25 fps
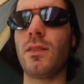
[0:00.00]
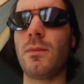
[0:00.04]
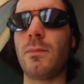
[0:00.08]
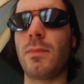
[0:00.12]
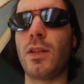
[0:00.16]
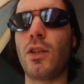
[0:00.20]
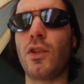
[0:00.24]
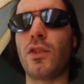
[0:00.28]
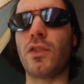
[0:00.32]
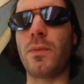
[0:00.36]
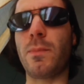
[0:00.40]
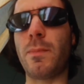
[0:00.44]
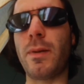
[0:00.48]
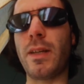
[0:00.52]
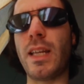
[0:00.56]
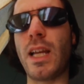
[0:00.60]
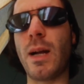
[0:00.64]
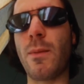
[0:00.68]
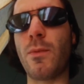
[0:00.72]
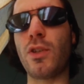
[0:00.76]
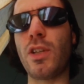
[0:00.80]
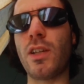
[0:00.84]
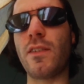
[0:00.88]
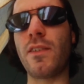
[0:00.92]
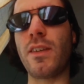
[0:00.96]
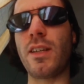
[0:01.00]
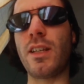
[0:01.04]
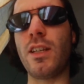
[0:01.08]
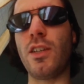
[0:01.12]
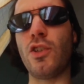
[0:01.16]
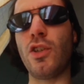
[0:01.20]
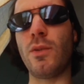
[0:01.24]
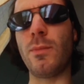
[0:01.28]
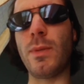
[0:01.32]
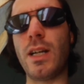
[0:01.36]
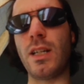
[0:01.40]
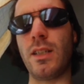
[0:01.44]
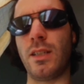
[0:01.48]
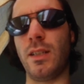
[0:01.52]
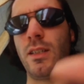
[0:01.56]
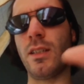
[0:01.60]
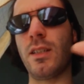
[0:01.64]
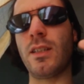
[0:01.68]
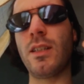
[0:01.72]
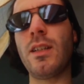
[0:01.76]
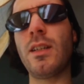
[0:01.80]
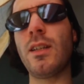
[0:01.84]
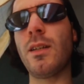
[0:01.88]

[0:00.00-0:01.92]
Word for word: però speriamo di averli domani,